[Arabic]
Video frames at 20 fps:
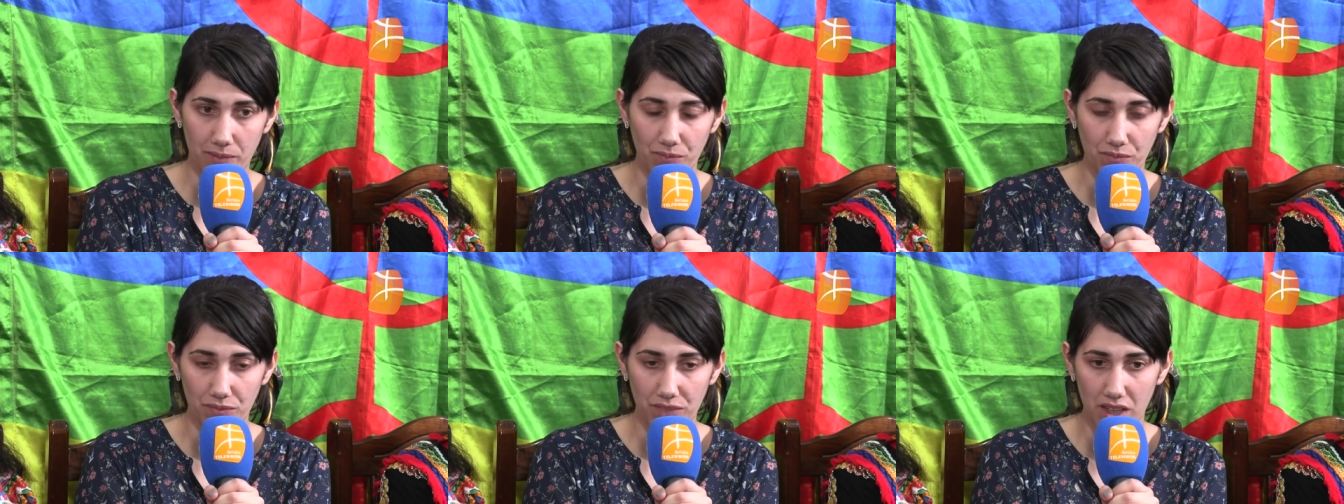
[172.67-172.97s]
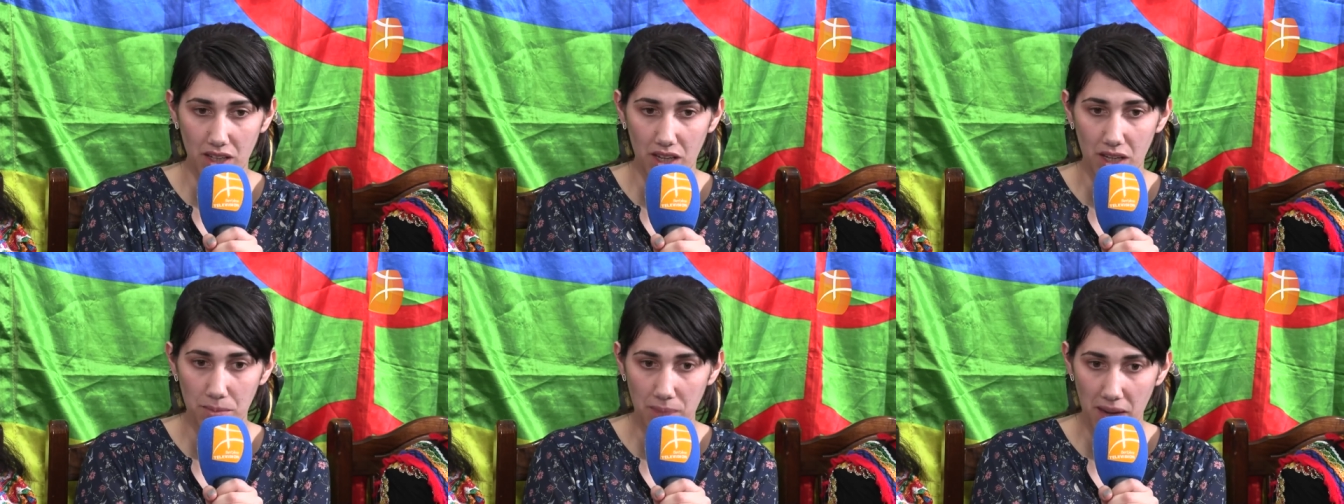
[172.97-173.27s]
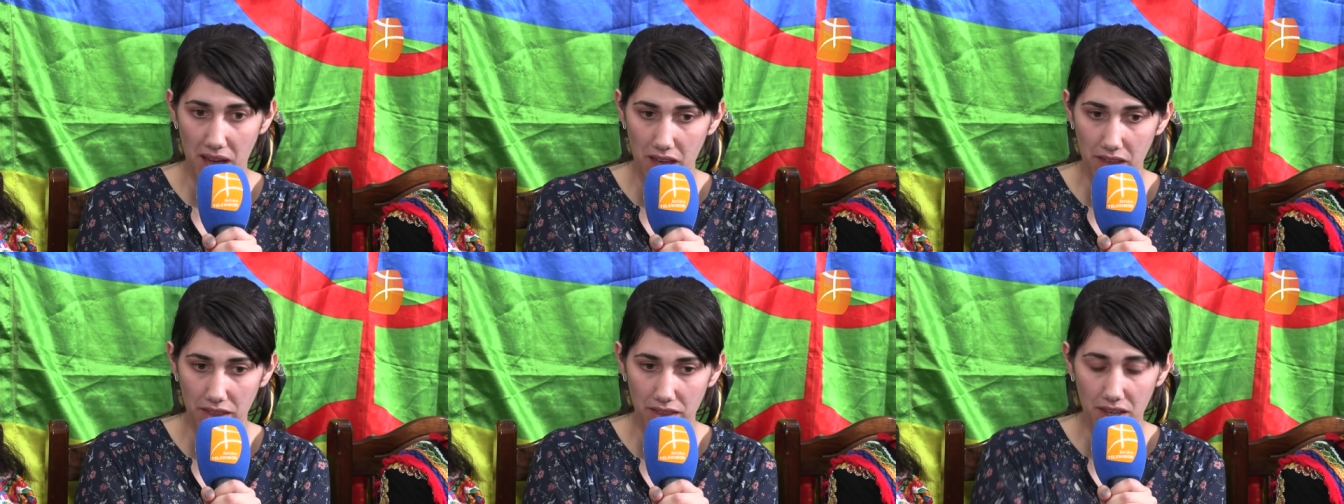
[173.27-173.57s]
ان
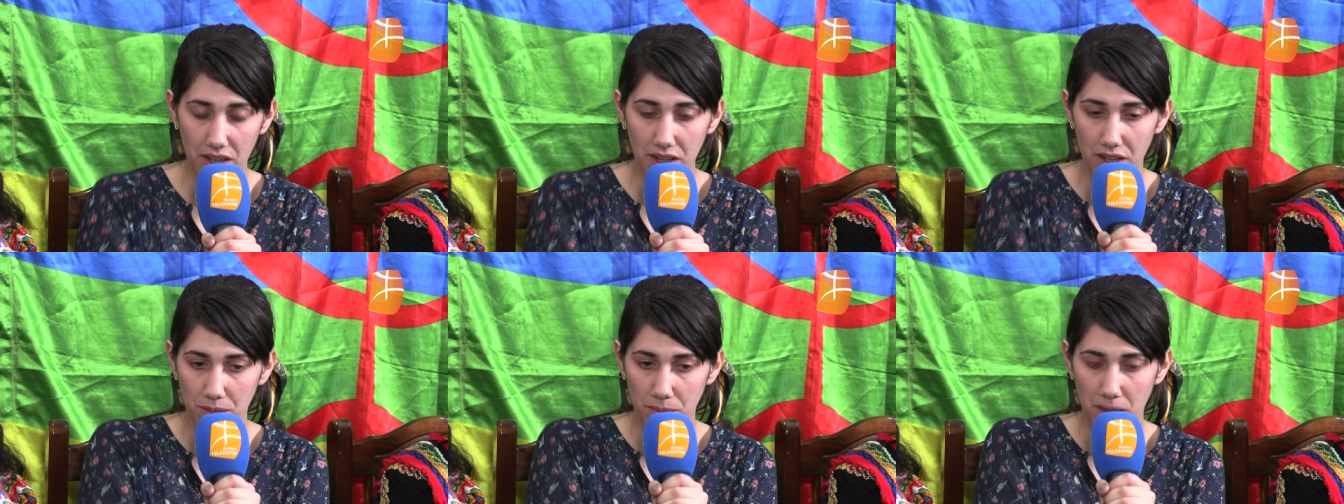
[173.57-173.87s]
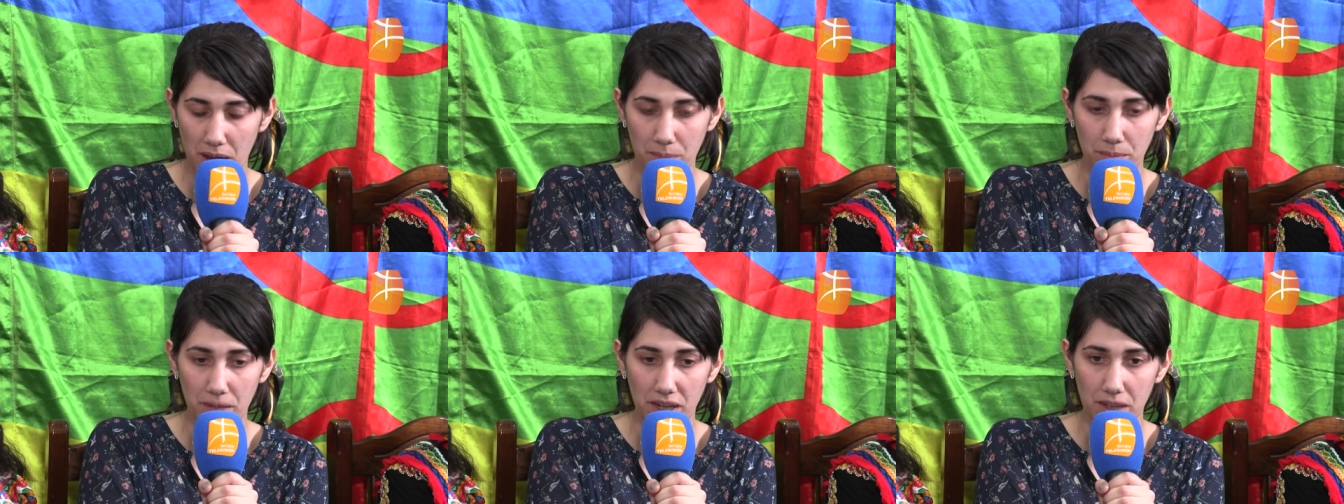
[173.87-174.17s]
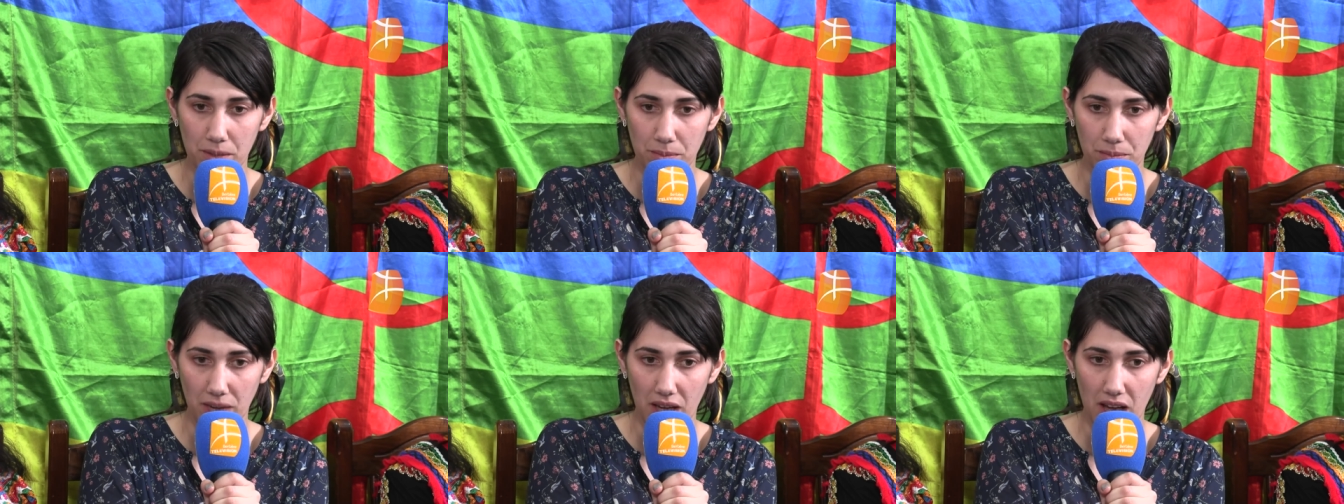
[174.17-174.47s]
محذر ان محمل ان
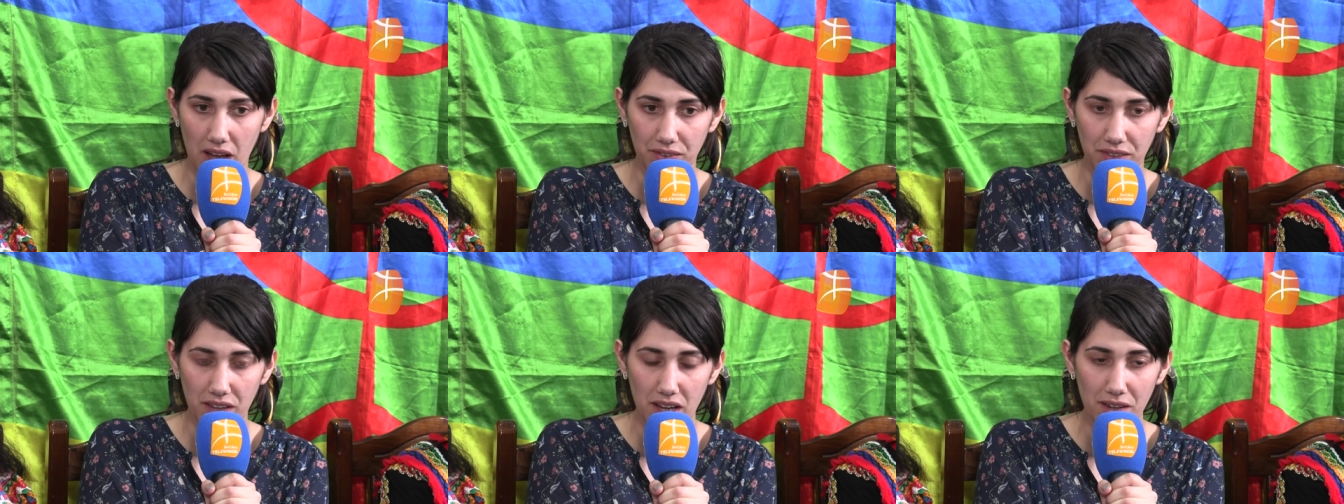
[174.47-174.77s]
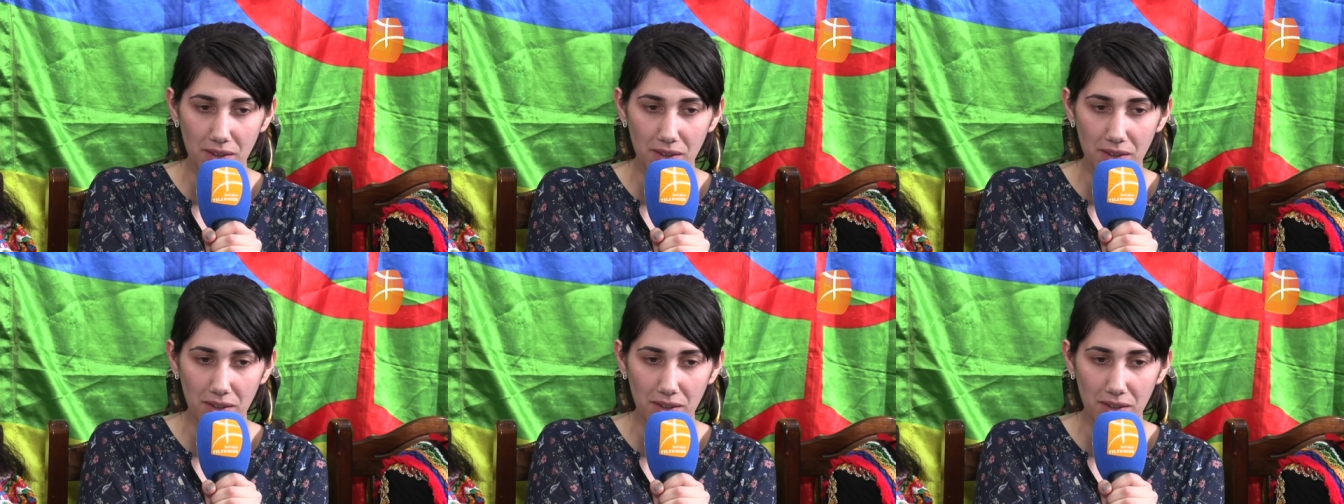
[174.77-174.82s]
مقدر